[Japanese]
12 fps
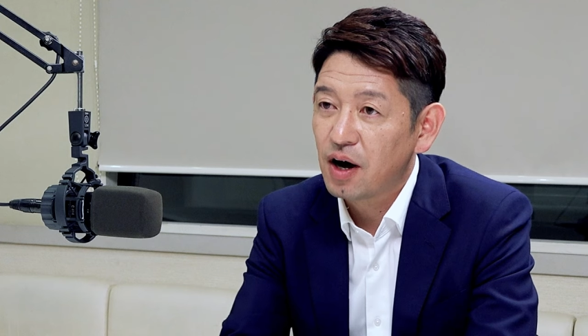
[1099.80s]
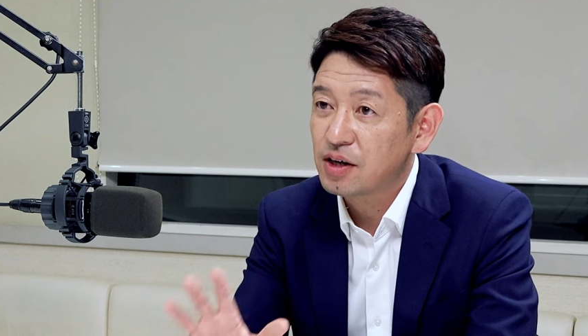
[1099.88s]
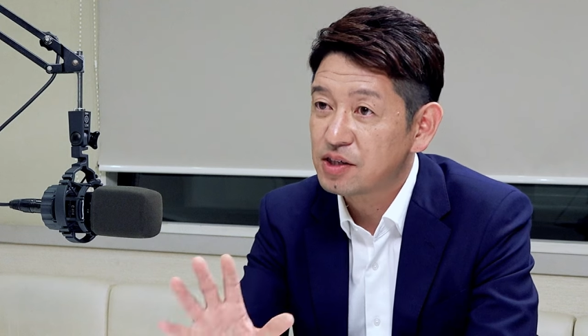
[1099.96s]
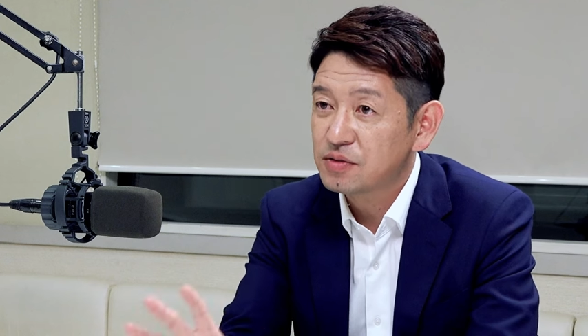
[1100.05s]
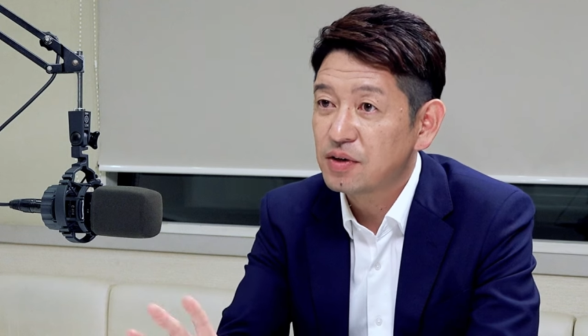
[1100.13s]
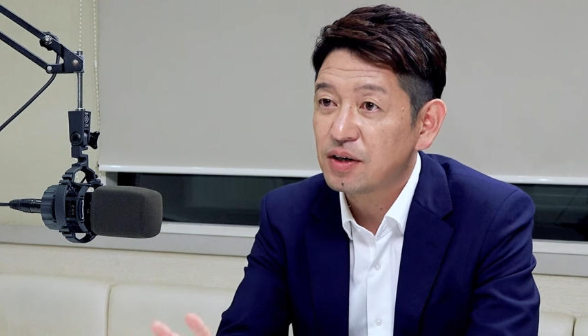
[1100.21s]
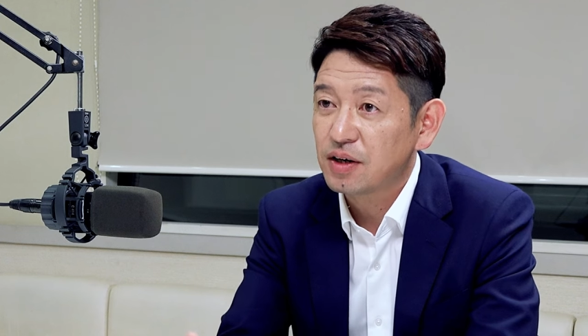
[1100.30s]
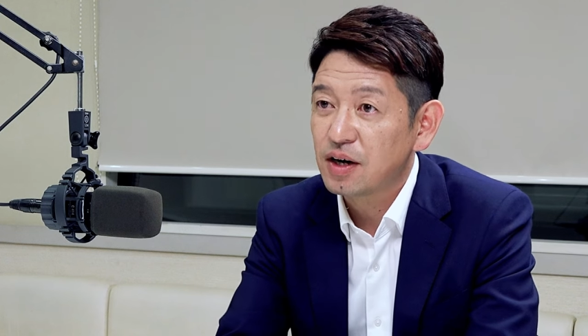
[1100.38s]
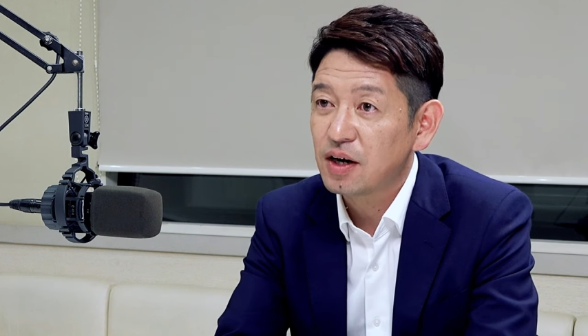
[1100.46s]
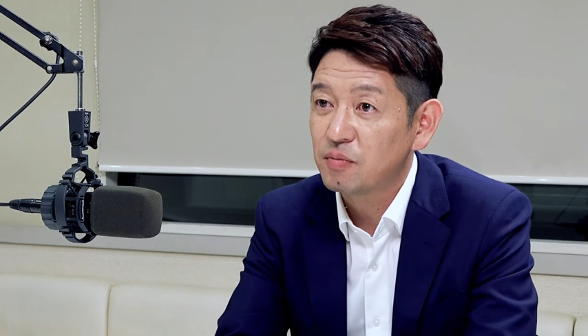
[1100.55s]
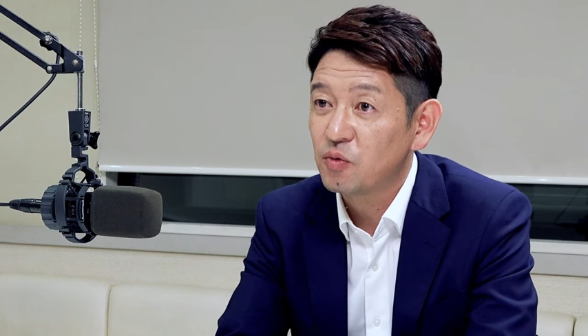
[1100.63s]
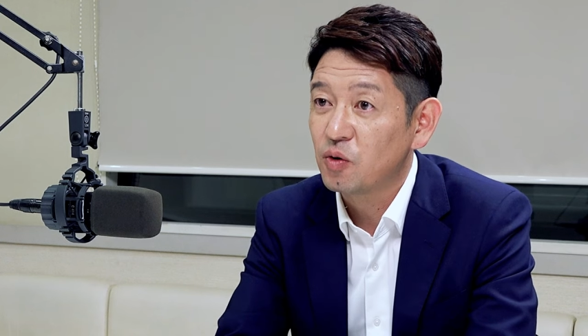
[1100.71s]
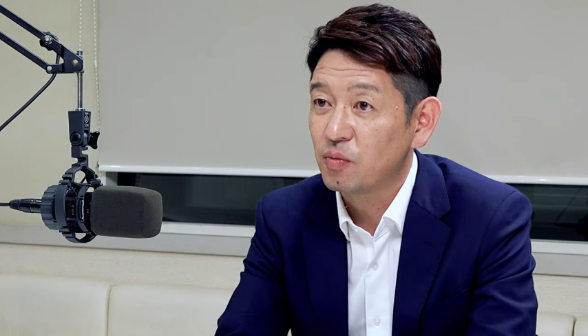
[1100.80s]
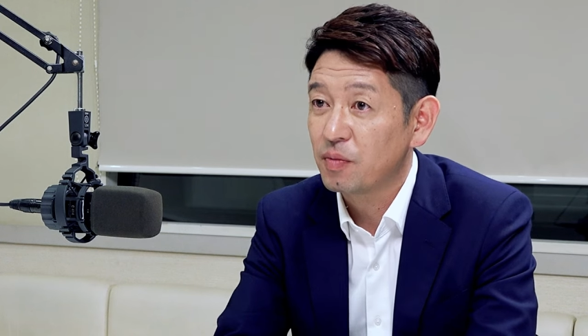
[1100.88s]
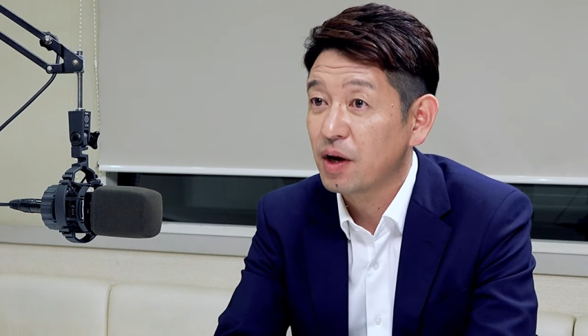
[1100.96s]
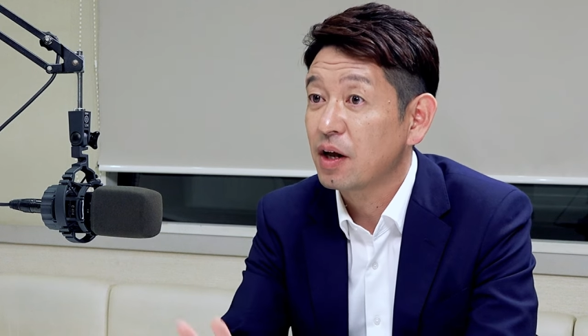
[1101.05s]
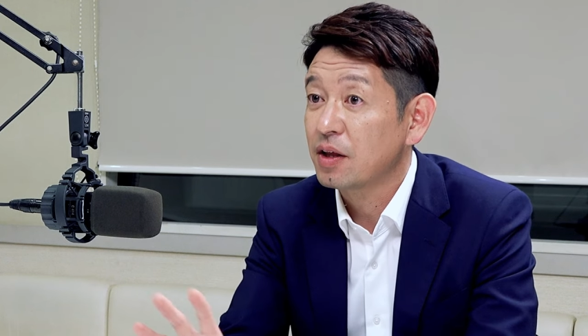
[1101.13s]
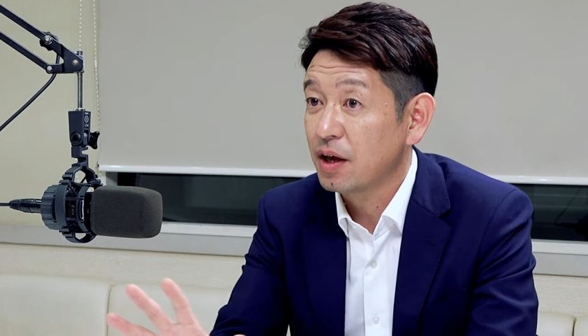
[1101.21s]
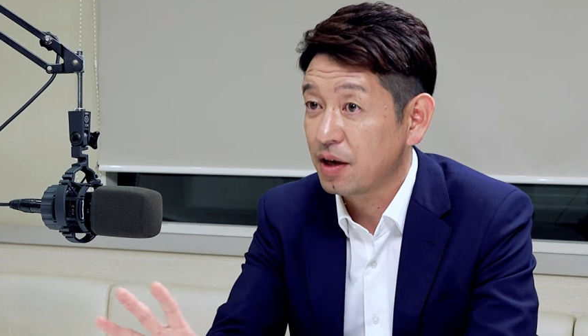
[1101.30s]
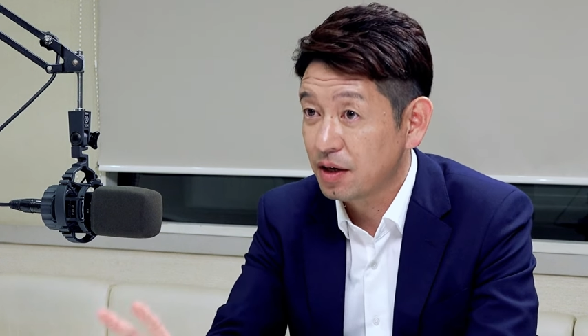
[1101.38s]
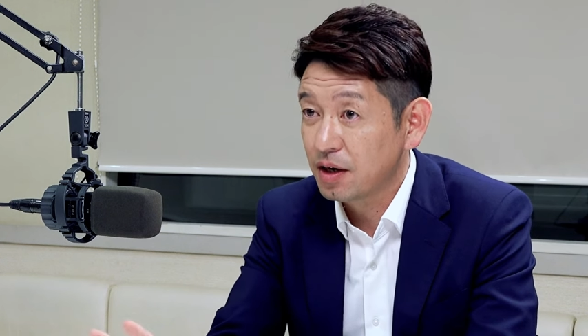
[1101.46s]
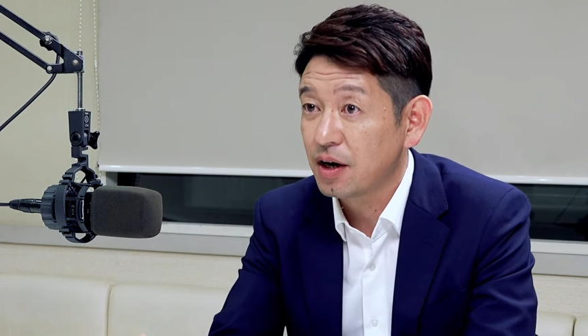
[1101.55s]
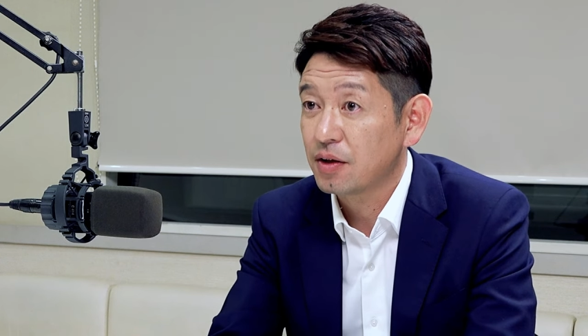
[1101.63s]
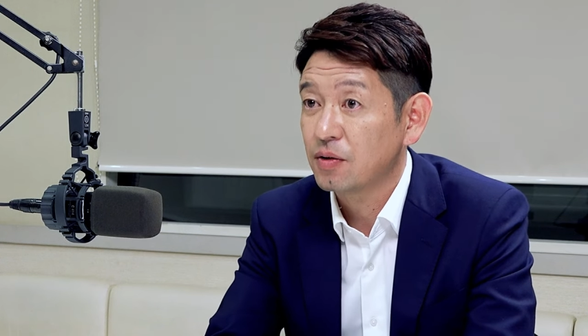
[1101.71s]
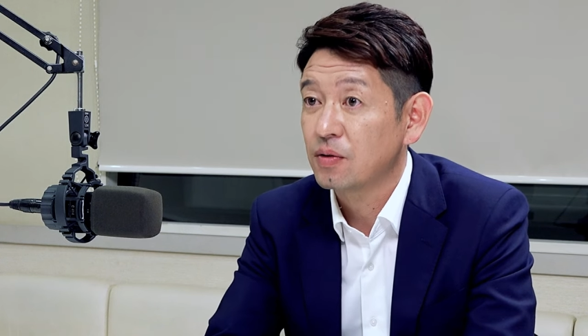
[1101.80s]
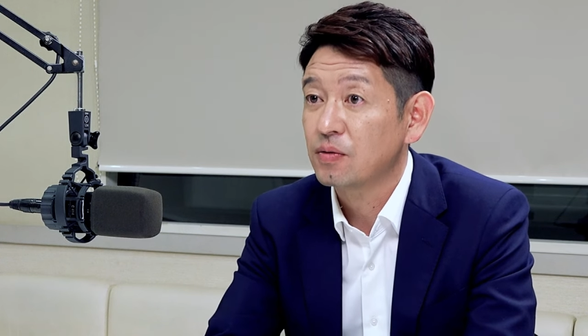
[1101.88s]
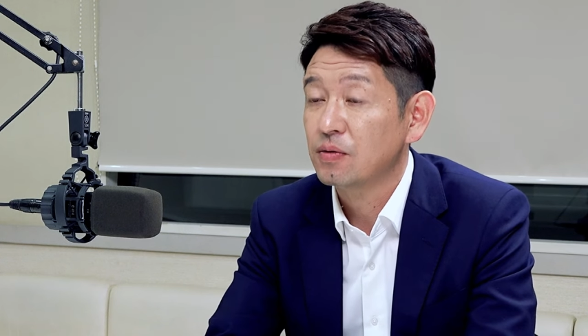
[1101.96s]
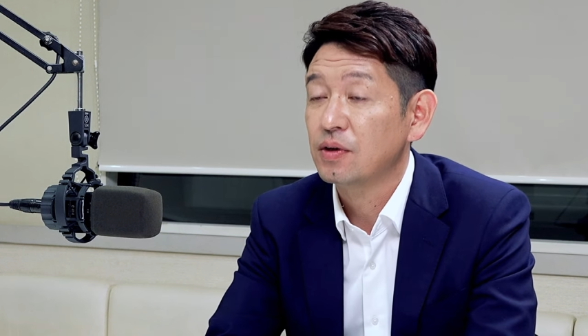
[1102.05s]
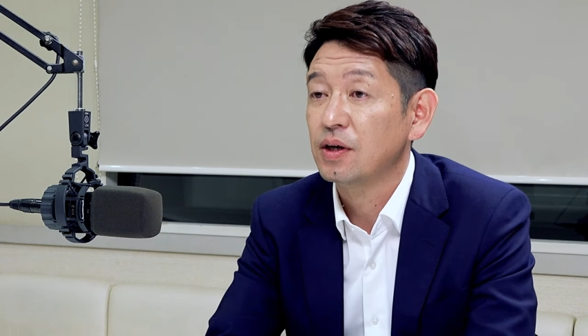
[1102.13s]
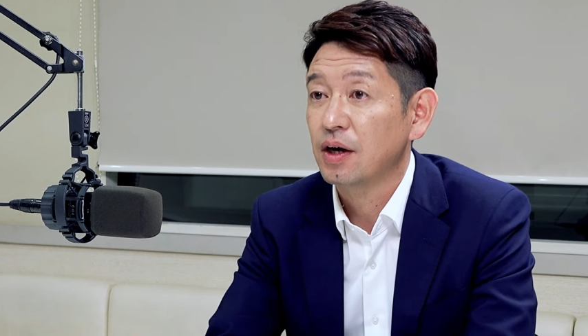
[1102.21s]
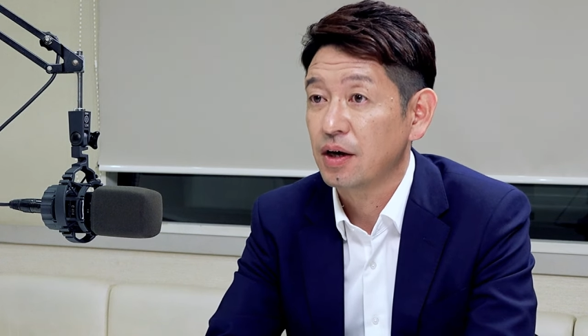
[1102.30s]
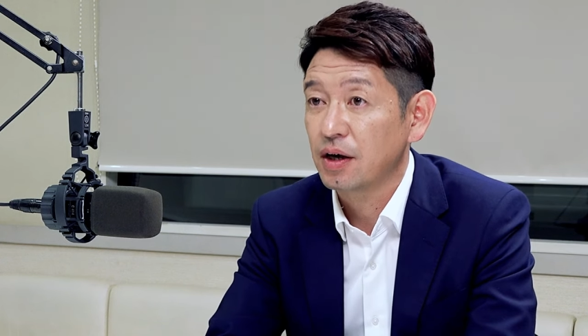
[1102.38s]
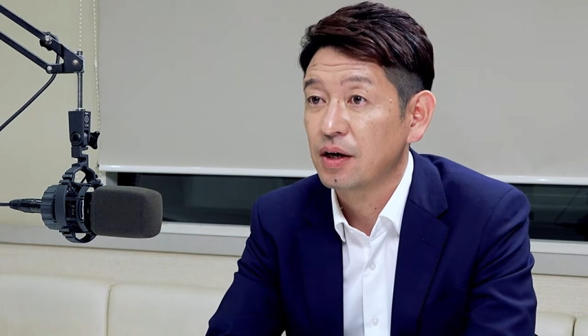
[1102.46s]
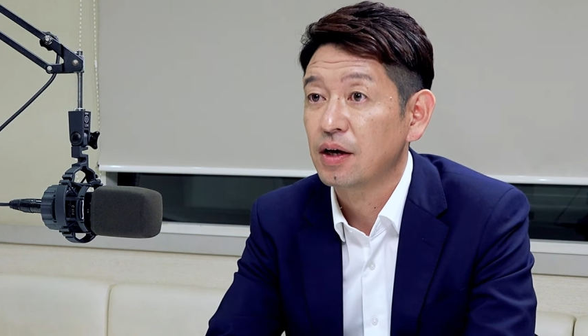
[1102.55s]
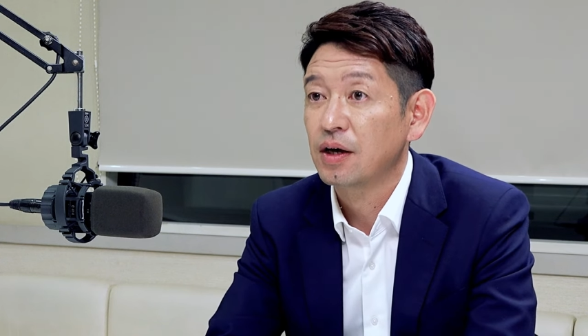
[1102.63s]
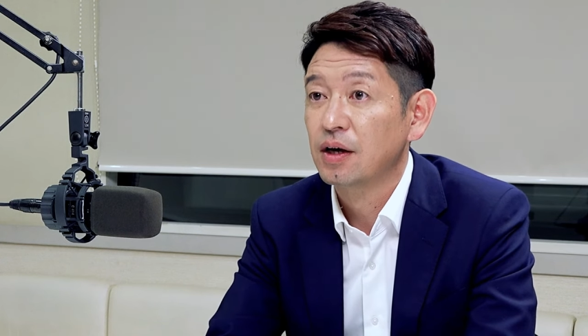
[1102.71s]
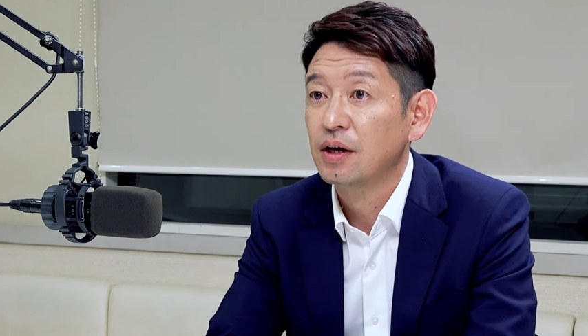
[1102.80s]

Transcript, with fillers: 8割がもうメガネ以外の売り上げあ